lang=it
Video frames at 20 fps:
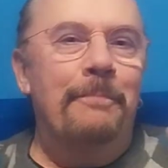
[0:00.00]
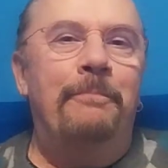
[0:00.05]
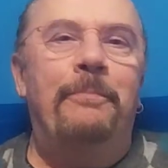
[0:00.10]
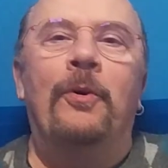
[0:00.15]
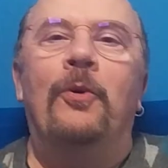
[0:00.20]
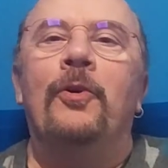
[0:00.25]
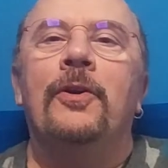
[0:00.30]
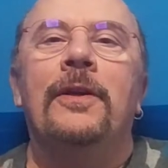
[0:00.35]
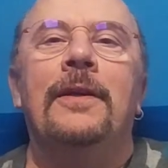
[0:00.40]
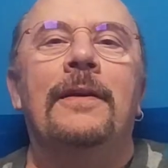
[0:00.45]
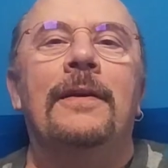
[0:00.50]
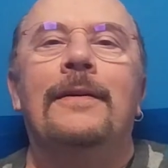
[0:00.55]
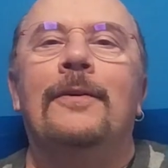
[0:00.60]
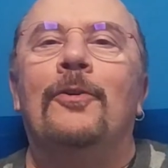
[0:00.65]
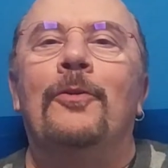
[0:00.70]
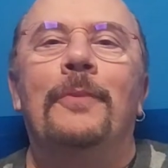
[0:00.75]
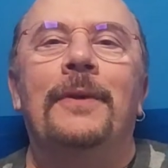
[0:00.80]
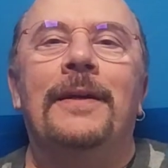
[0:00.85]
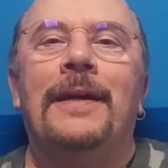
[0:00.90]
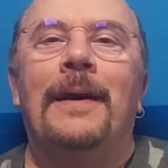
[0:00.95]
poi,
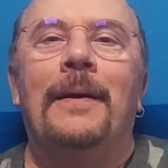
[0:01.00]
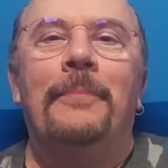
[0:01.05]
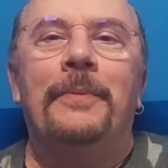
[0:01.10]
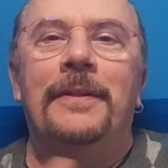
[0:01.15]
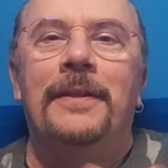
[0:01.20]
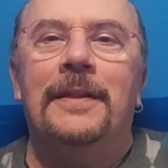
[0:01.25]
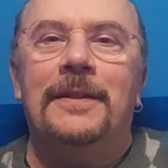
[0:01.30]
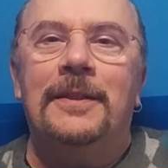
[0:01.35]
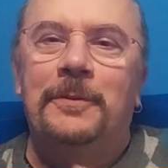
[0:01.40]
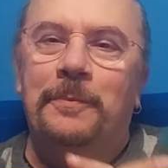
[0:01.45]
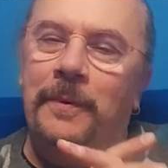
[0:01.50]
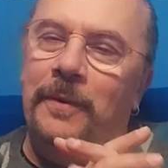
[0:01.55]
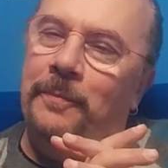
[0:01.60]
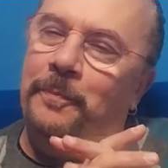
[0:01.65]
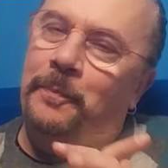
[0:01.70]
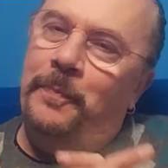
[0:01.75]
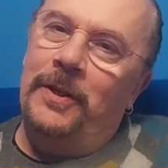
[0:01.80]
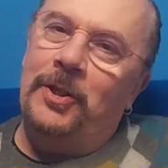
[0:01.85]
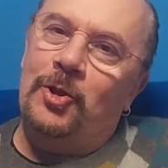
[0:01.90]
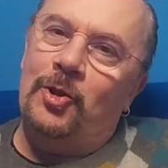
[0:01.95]
come capita,
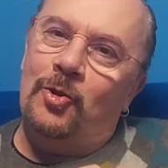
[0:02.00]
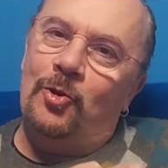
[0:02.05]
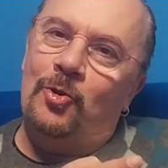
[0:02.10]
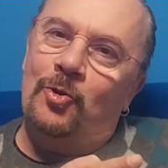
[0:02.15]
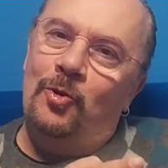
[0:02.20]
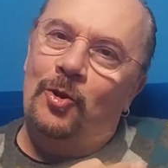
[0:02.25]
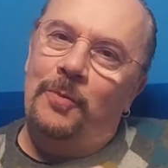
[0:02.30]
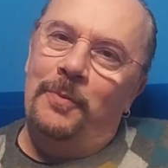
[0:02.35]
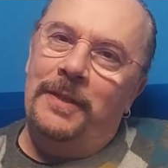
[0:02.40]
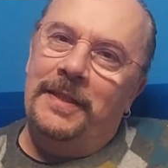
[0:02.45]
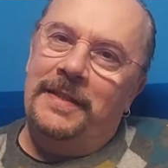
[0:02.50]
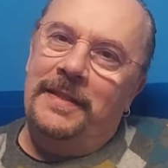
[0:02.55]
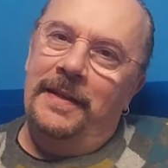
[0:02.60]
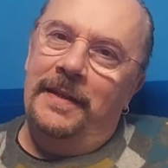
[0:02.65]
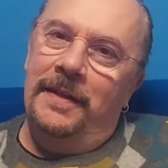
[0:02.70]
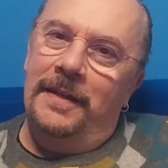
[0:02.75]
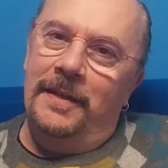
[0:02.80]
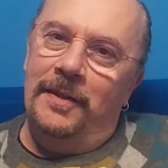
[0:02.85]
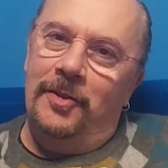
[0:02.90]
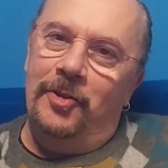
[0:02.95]
spesso sono i
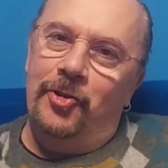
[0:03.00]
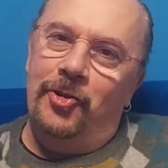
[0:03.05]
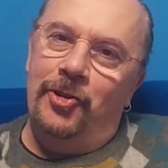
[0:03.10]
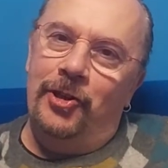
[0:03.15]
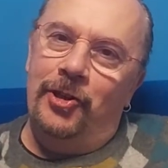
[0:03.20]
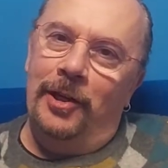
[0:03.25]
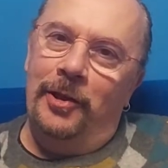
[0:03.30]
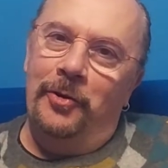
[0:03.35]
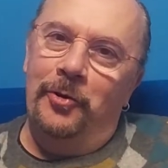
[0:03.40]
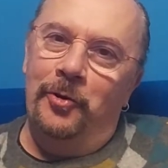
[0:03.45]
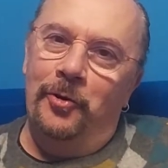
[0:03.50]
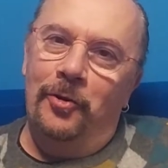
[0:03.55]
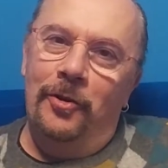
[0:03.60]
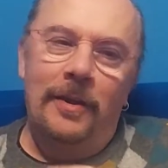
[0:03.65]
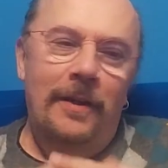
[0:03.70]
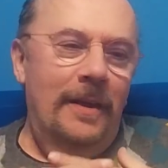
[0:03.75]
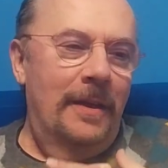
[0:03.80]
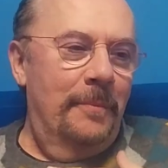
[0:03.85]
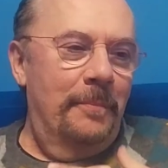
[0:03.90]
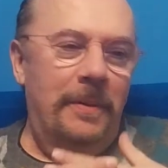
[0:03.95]
mestieri che ti scelgono,
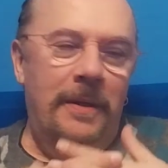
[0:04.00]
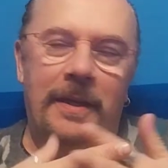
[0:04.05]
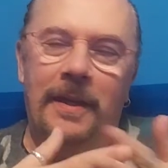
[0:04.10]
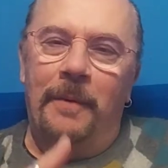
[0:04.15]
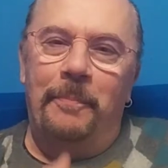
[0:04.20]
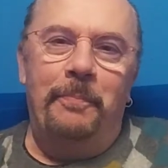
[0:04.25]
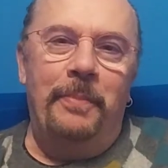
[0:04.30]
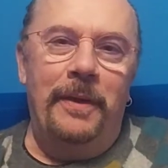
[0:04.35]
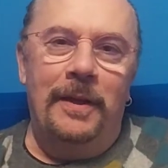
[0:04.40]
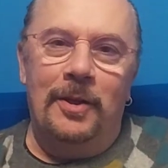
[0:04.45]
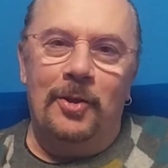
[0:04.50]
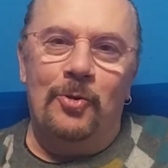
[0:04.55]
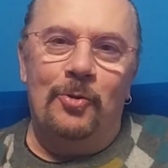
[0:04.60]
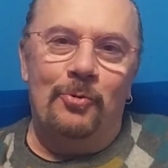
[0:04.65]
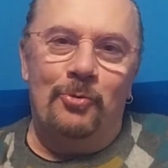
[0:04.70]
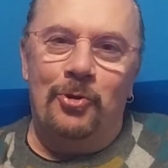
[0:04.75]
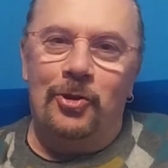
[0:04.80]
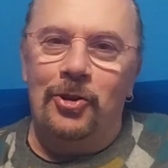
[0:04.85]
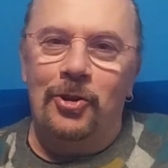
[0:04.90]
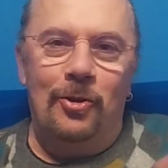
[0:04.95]
perché appena
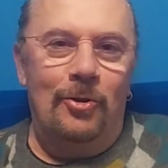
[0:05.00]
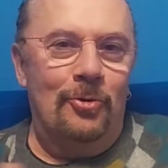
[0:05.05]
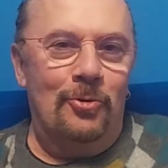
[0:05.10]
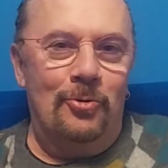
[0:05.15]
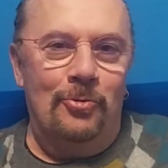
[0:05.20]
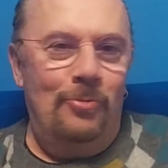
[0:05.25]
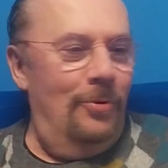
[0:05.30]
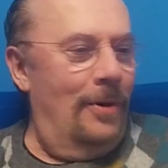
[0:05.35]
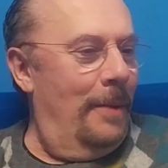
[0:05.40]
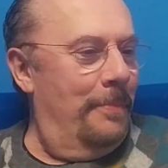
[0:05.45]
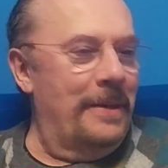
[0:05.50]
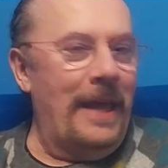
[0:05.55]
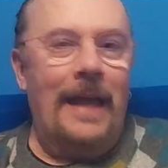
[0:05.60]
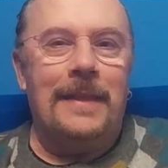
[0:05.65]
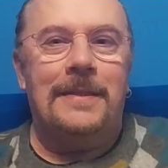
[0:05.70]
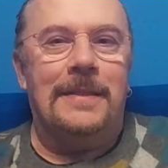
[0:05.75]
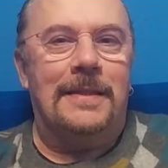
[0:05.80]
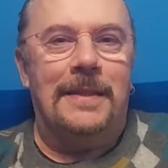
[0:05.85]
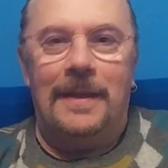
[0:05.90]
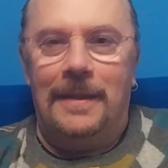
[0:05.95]
sono uscito sulla
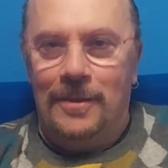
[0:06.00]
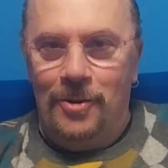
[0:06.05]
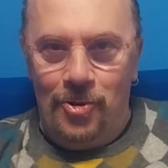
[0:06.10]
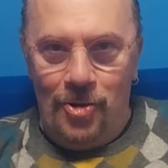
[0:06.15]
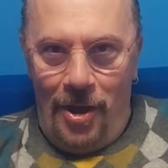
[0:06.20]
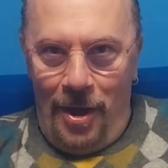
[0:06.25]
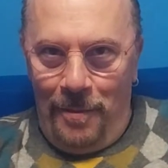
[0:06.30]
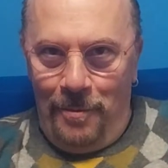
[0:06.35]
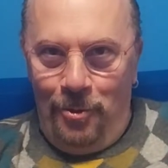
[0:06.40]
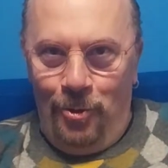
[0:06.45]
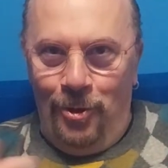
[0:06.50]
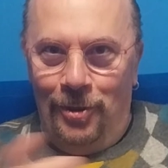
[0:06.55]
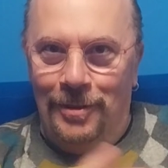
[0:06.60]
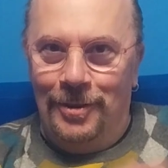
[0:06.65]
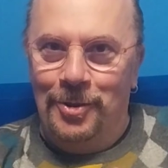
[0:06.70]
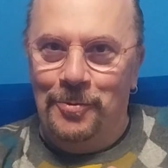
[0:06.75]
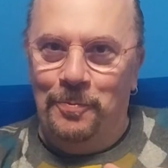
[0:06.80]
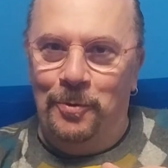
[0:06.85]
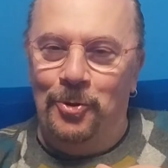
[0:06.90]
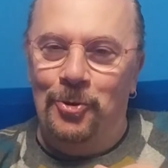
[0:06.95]
piazza, diciamo, a
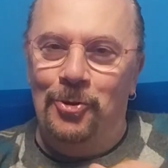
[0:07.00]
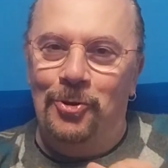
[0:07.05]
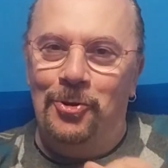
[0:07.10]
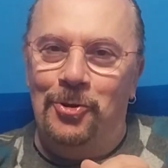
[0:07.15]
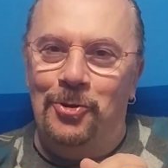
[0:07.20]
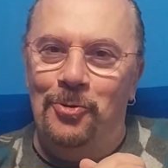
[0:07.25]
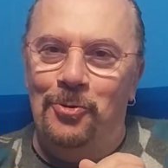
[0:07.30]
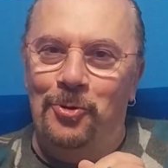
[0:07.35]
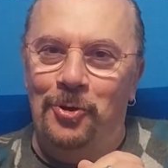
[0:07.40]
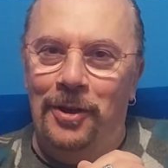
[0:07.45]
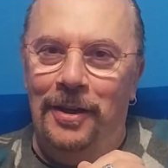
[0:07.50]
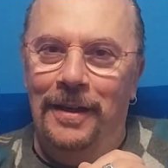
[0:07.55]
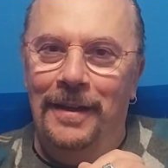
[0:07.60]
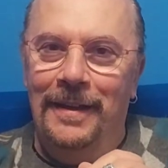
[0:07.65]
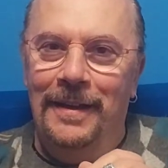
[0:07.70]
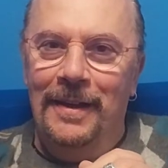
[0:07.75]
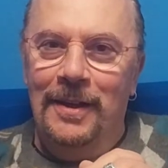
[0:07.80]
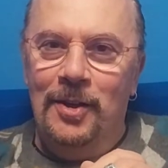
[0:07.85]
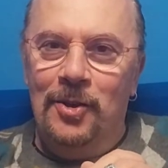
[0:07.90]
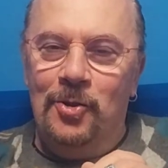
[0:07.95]
disposizione,
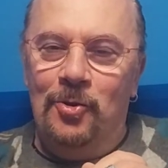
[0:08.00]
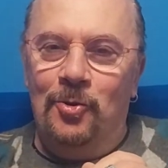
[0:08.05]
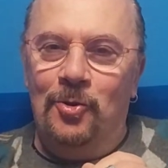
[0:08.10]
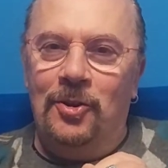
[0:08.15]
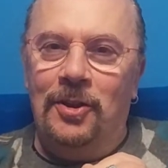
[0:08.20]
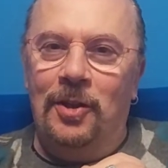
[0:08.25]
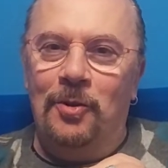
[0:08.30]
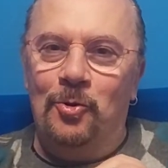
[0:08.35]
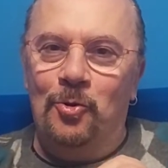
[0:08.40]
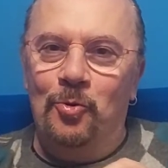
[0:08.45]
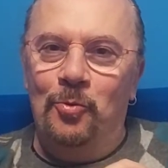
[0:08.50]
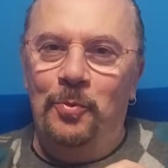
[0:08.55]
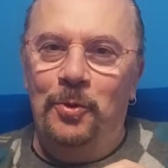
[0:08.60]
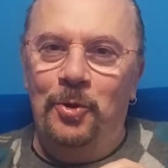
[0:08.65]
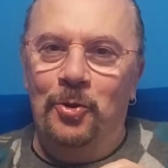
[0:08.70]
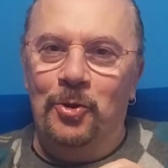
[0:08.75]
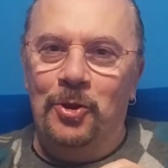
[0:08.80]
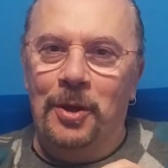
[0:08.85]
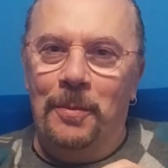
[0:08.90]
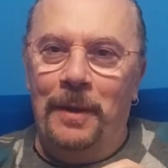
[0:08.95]
sono stato
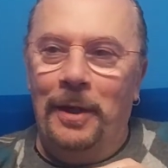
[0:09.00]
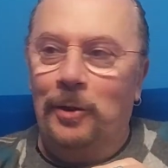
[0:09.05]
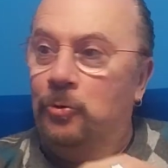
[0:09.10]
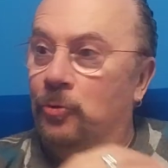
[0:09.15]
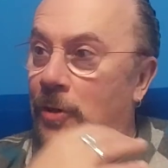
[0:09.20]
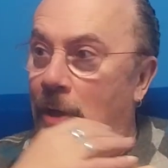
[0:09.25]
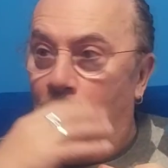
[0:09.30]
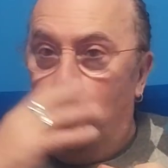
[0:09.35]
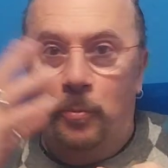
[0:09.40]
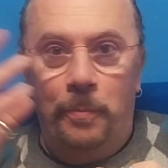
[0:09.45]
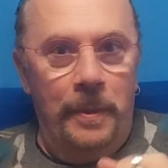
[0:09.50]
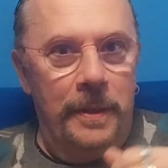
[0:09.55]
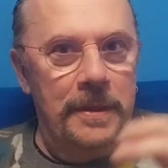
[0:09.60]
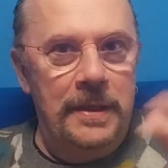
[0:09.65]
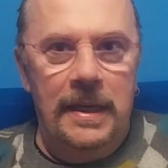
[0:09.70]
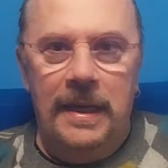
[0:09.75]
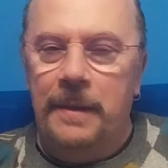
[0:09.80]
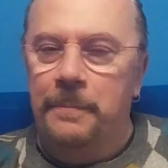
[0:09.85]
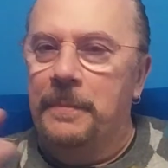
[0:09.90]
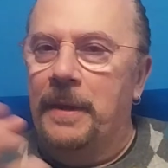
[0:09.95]
subito chiamato da
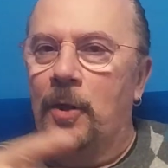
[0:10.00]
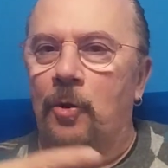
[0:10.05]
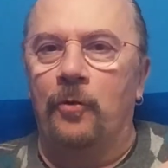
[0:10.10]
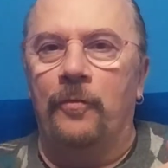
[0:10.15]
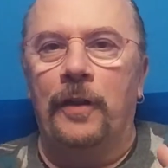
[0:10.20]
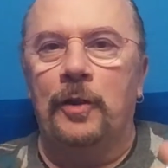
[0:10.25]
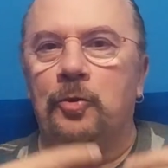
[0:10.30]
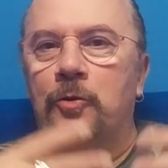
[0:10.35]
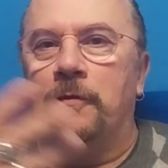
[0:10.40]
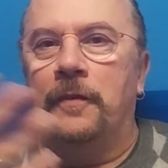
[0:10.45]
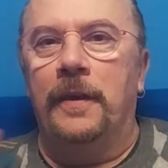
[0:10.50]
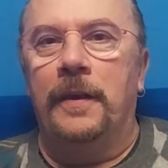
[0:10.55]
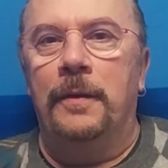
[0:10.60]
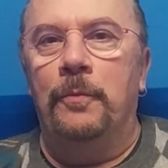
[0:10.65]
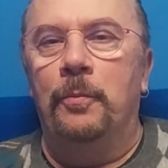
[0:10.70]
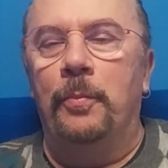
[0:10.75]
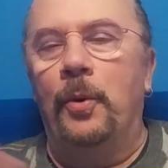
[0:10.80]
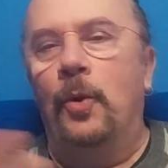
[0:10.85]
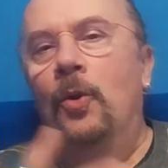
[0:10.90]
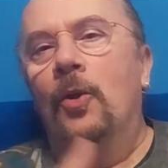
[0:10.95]
compagnie che mi hanno fatto fare
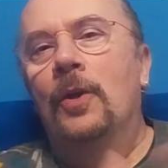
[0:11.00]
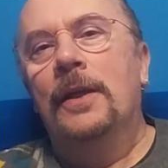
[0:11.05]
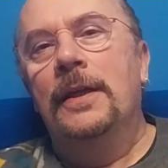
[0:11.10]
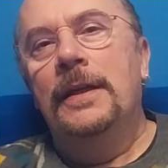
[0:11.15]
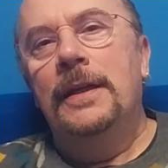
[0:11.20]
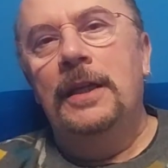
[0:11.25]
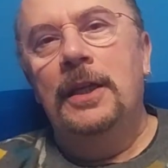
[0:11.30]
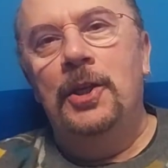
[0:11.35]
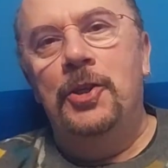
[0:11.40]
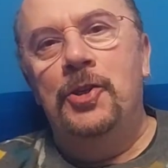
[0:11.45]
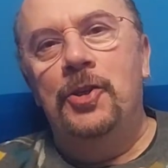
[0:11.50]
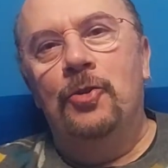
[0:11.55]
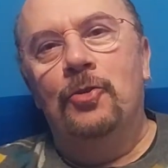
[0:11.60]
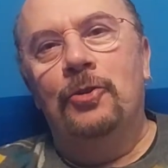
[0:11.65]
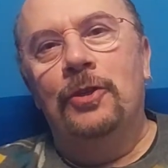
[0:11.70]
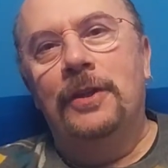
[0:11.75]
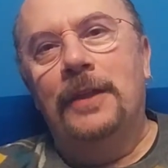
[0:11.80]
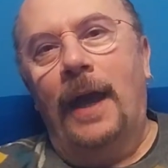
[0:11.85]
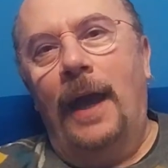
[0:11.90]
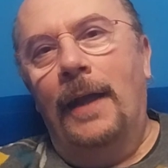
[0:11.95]
un po' il giro
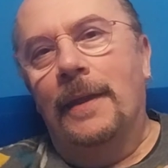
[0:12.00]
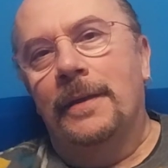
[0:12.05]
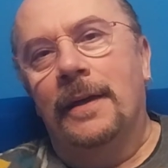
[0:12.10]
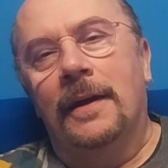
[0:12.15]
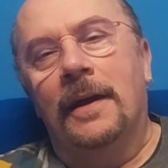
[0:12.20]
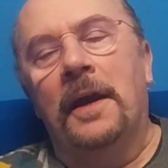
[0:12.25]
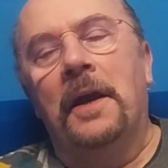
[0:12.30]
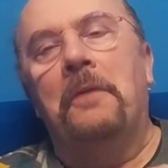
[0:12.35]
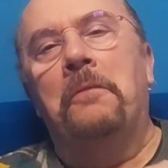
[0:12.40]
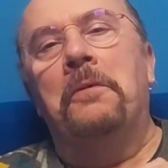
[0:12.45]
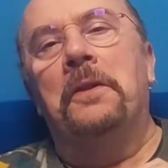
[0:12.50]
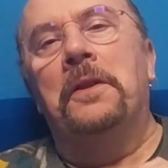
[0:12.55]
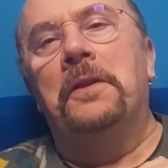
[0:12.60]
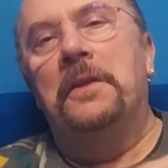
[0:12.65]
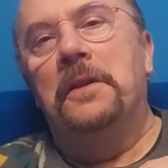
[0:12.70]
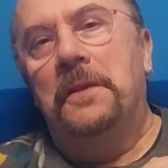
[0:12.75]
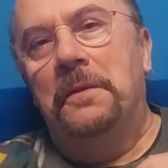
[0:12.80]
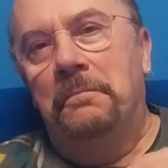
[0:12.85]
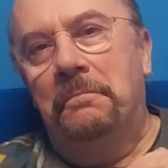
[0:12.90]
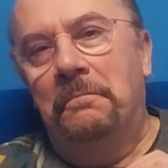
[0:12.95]
d'Italia e
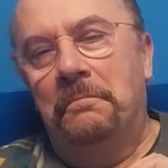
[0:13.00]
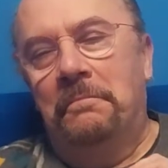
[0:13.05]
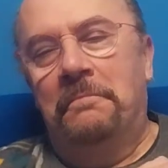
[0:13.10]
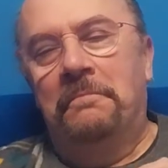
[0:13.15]
quindi